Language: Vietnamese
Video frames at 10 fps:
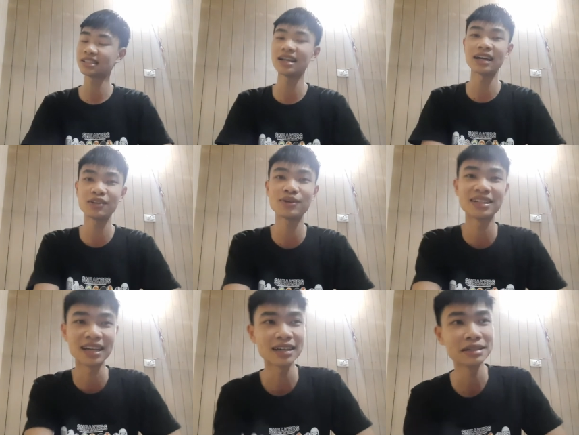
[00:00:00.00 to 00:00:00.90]
rất hay luôn
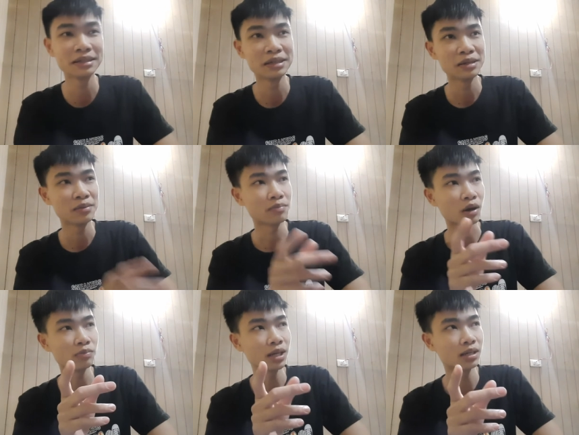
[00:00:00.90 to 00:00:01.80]
đấy. Mà
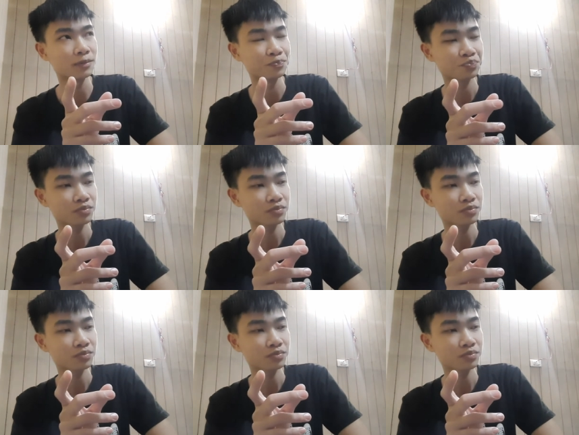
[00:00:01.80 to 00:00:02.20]
không biết là